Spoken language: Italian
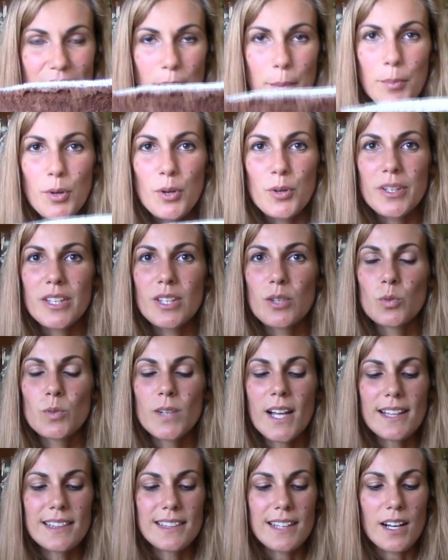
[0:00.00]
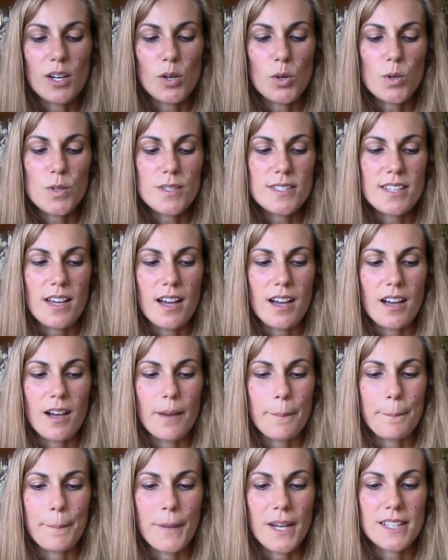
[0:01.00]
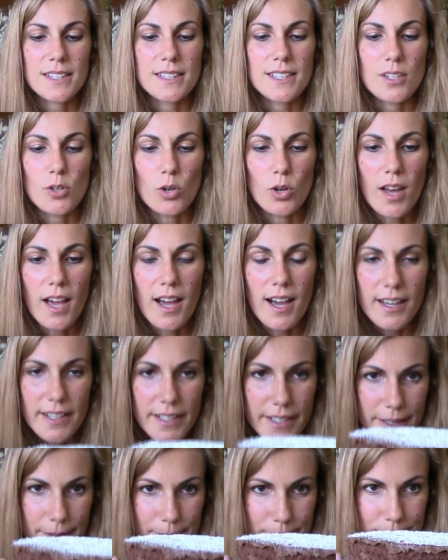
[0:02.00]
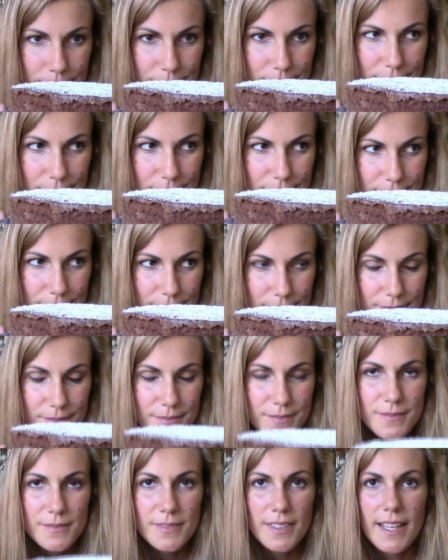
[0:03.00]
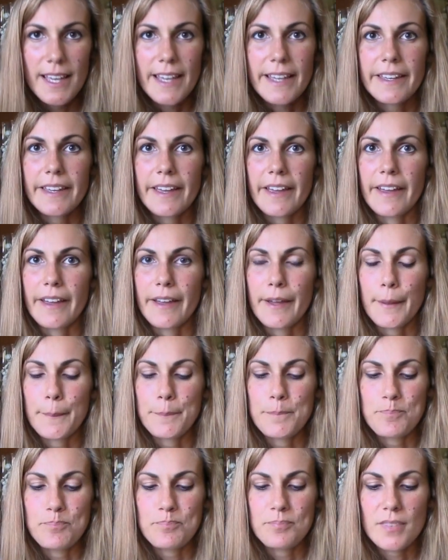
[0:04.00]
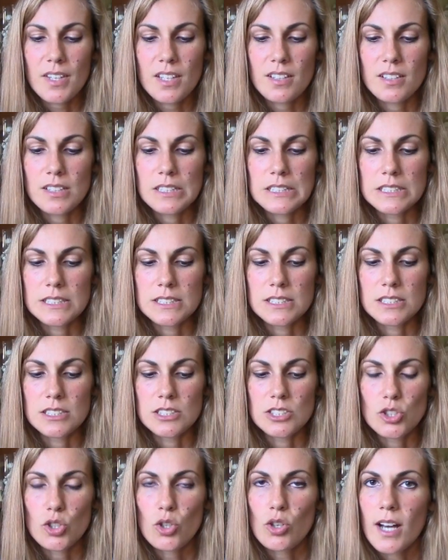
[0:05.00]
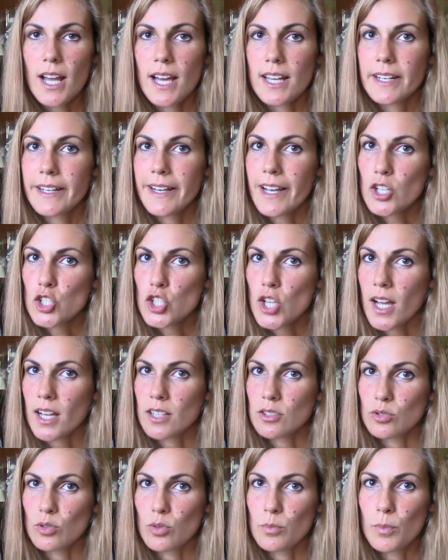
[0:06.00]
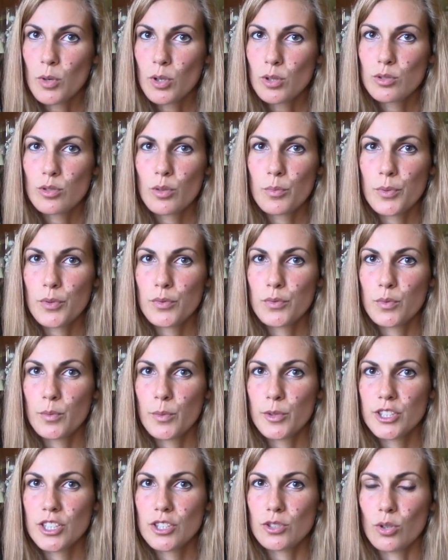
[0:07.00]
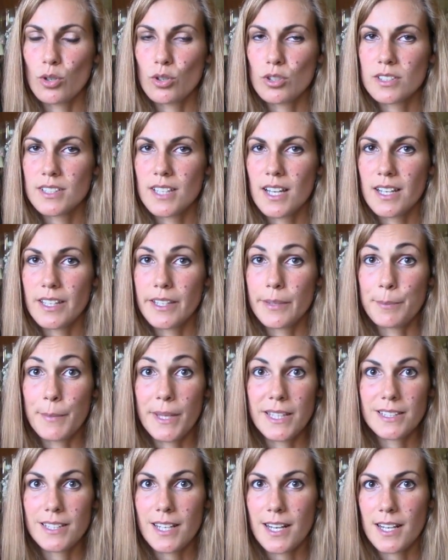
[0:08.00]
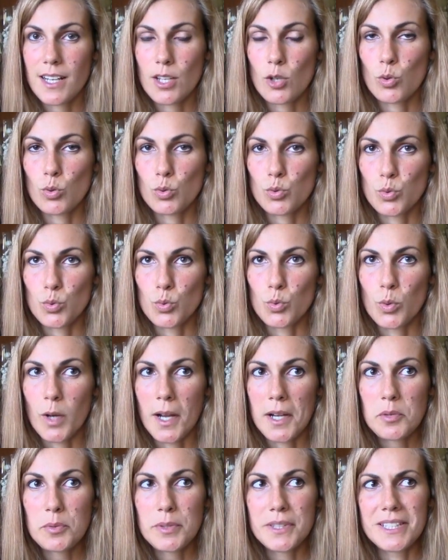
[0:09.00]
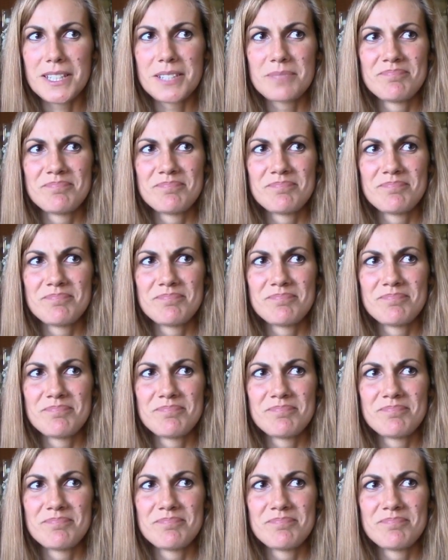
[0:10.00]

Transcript: poi un'altra cosa particolare è che eh, non ha rilasciato molto profumo di torta in mentre era in cottura, quindi